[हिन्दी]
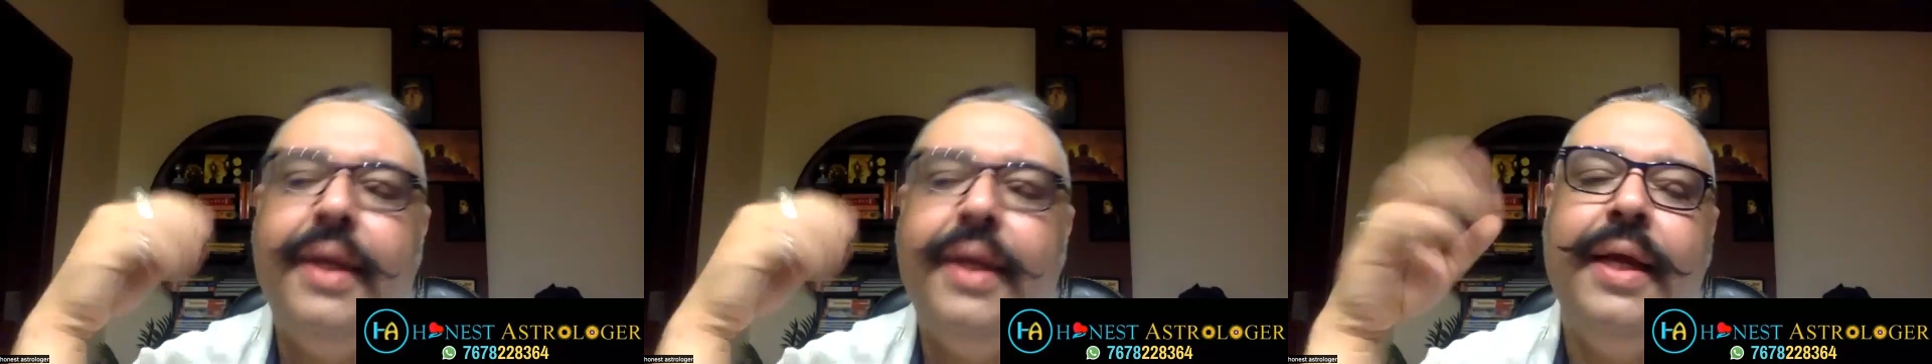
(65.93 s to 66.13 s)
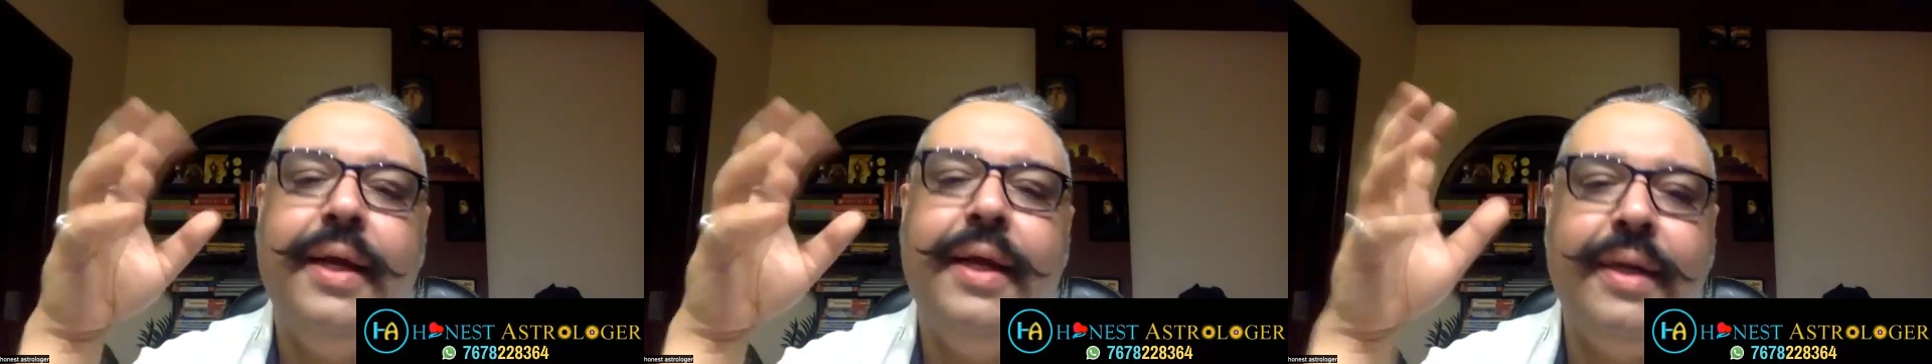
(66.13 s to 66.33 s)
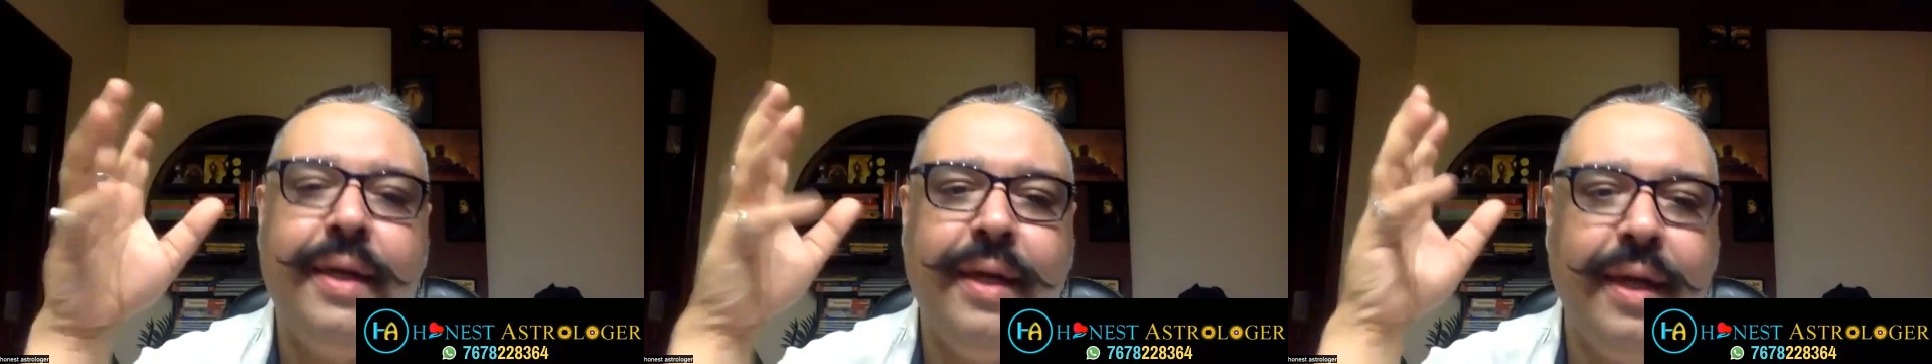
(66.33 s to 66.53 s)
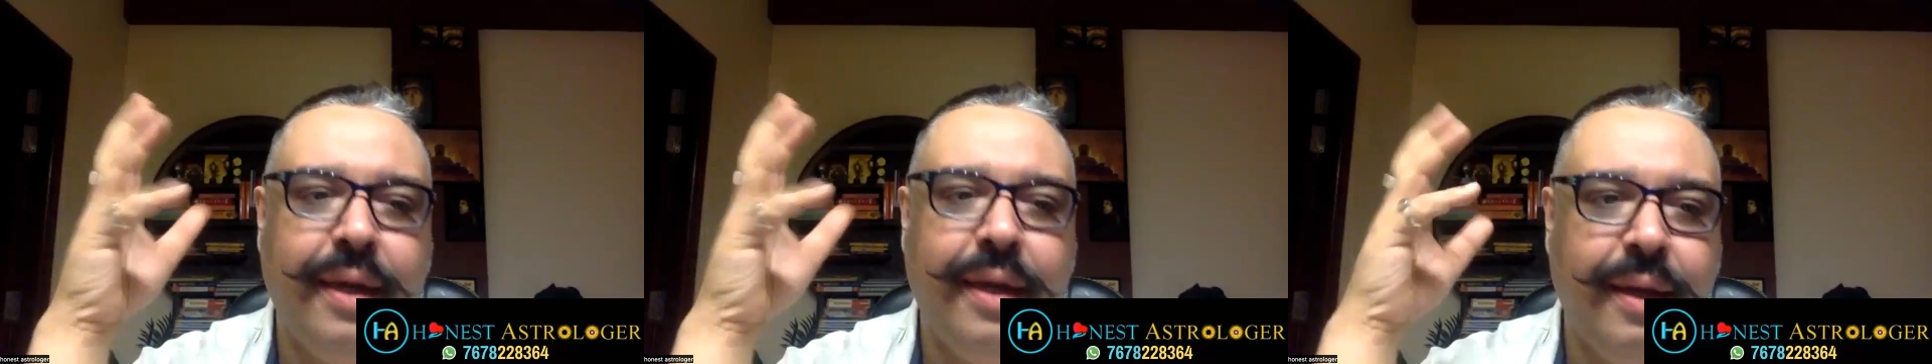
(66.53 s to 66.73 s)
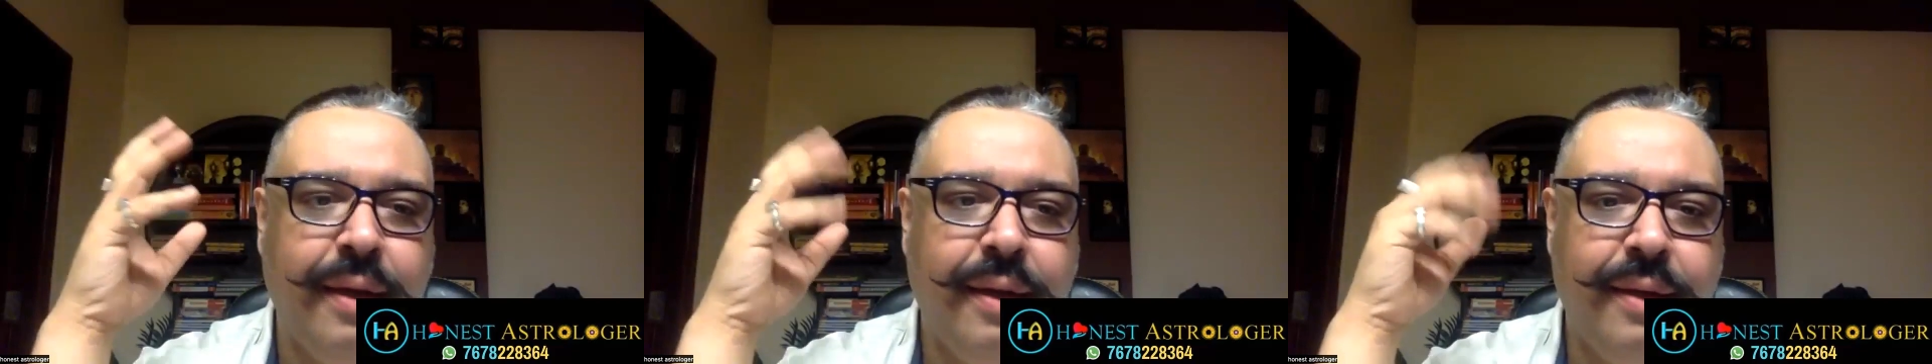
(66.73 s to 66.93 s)
क्रिएटेड
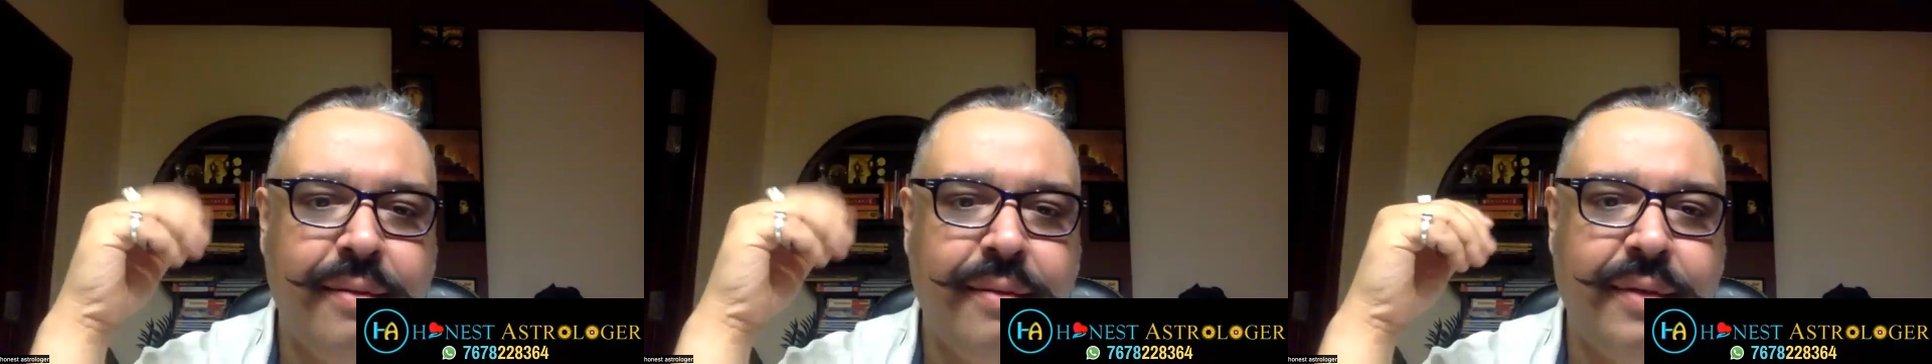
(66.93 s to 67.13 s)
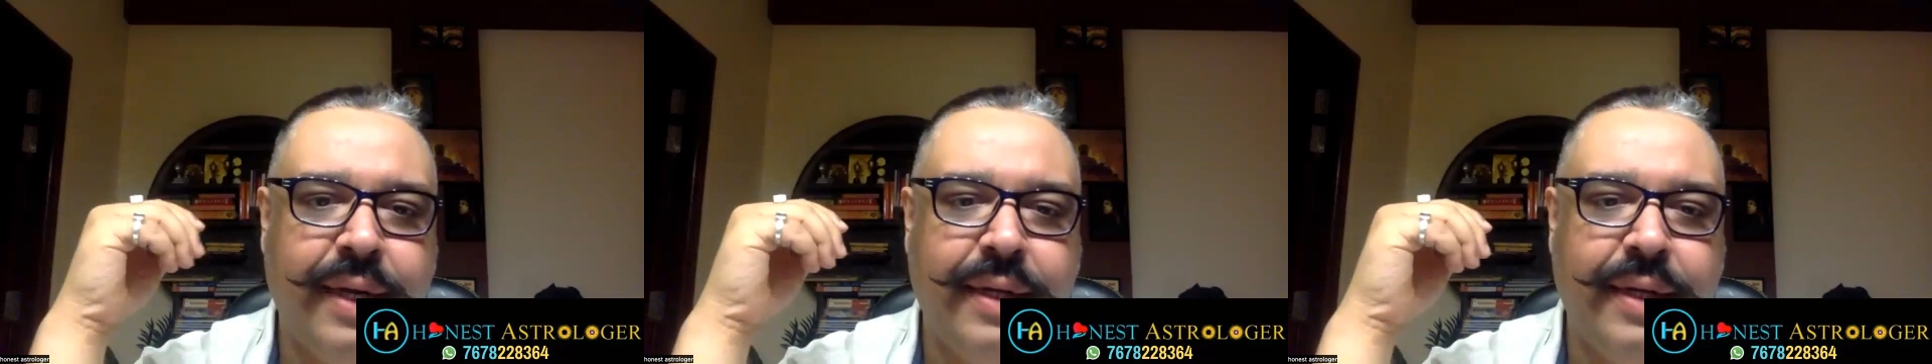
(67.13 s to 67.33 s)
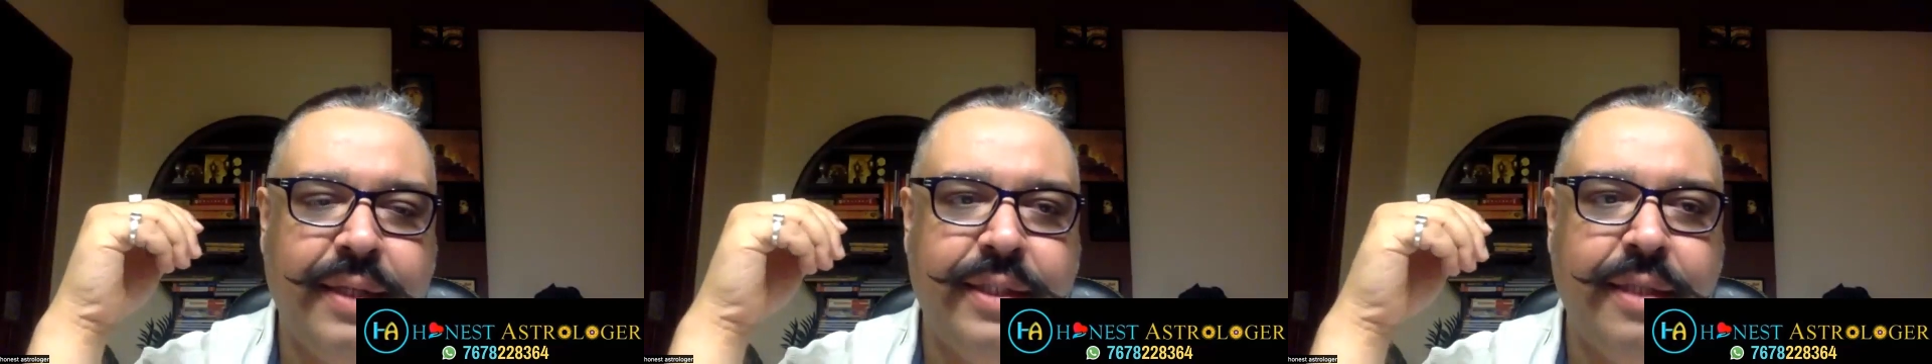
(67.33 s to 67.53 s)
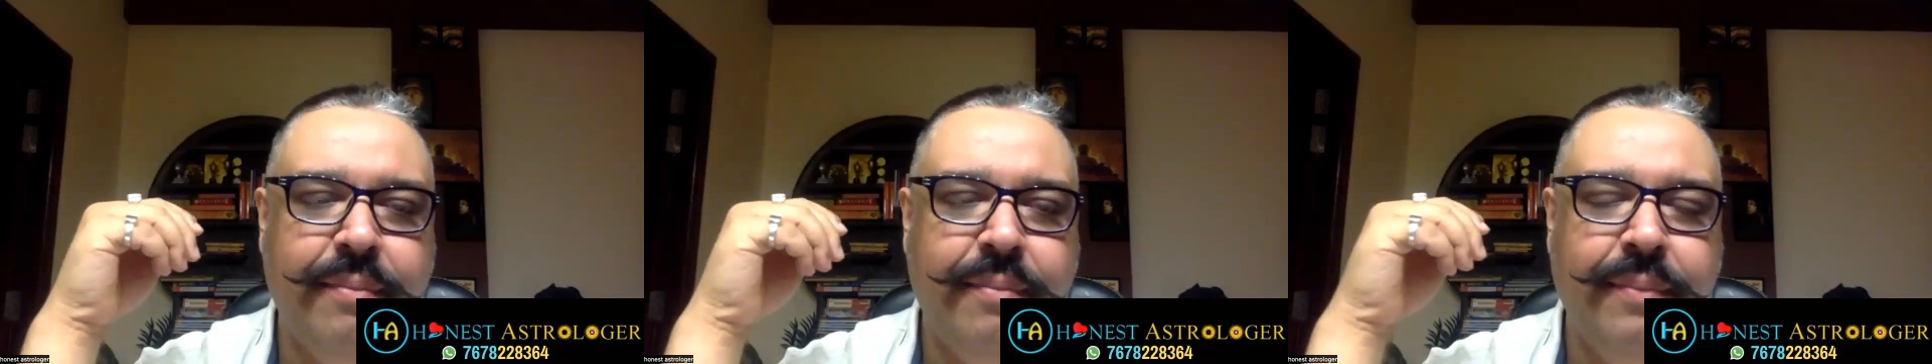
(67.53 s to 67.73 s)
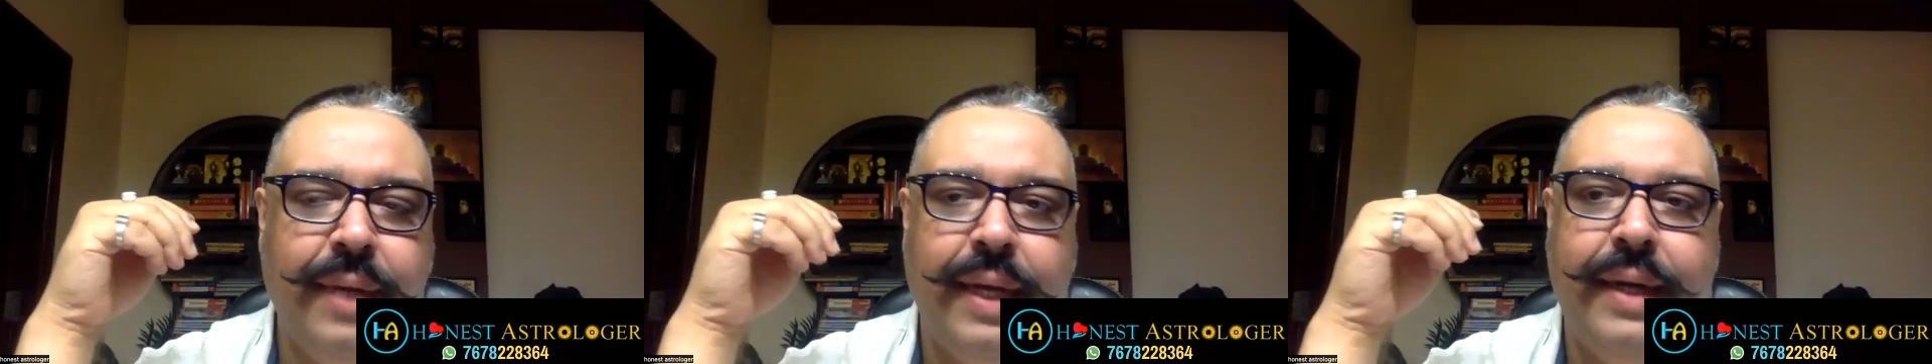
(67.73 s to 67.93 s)
अ
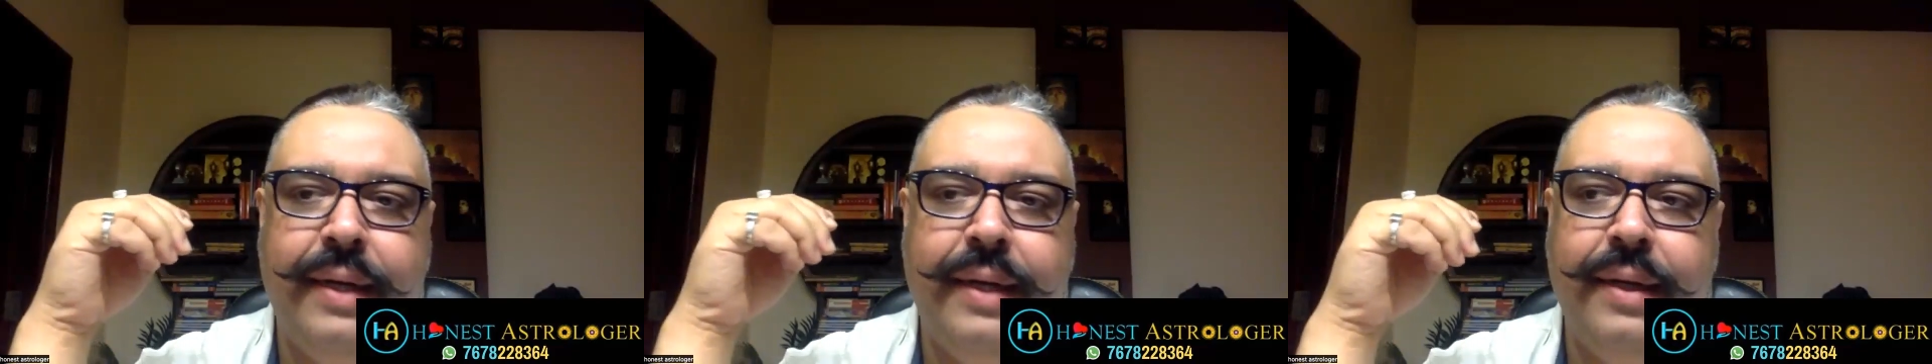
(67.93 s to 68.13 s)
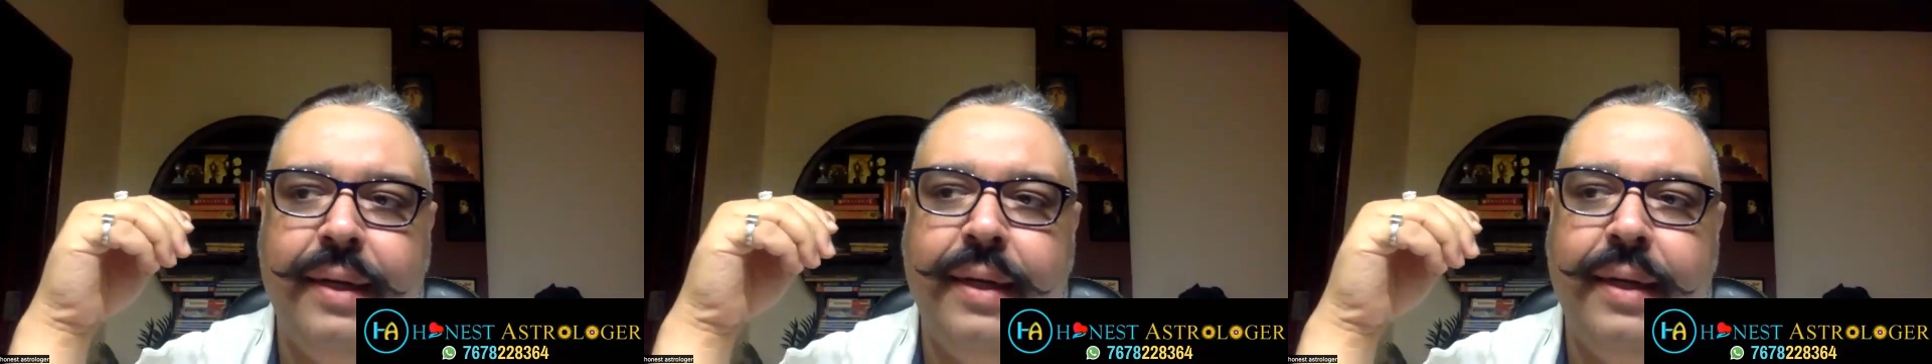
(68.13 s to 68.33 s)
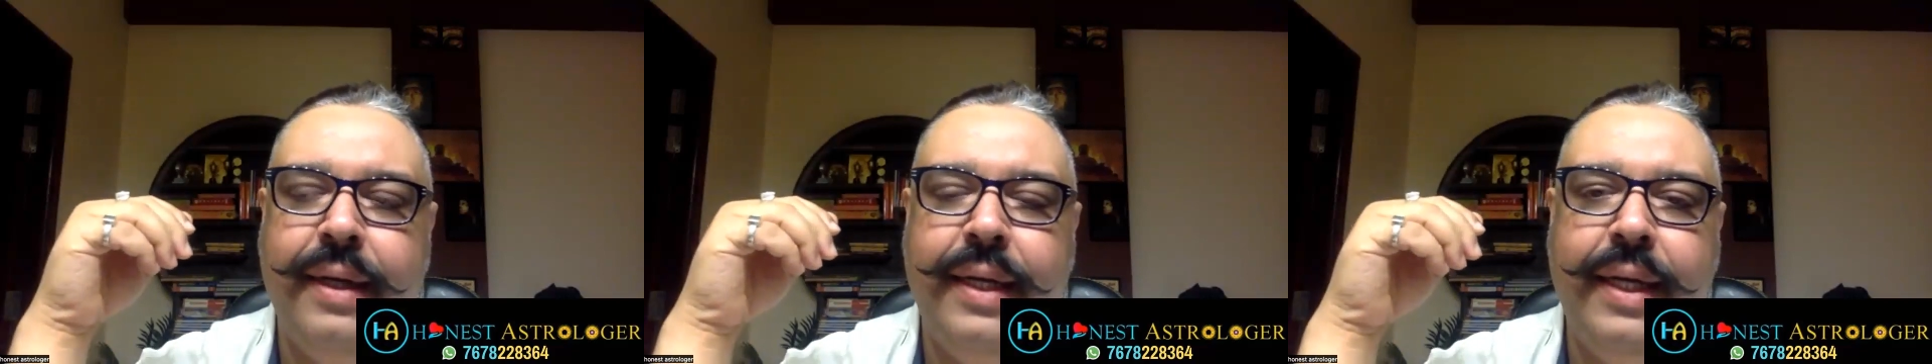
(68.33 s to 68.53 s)
स्ट्रेटेजम एंड